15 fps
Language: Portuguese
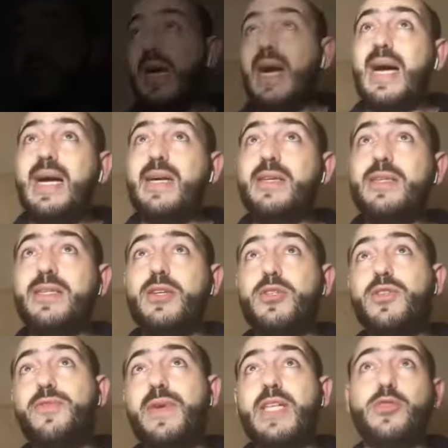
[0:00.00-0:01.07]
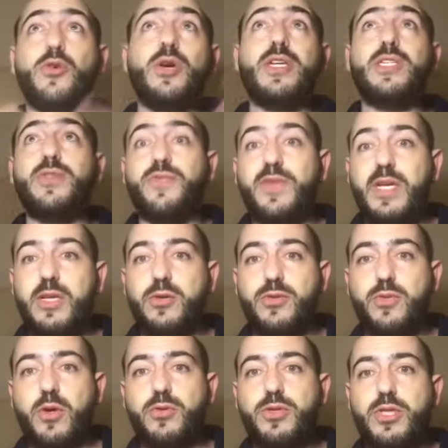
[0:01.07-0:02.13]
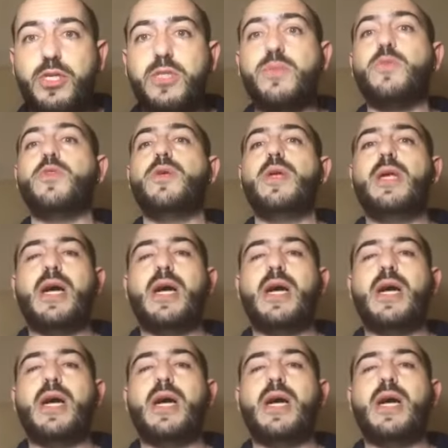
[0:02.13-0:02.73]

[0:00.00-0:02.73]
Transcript: Ah, e se eu tiver dois filhos com autismo?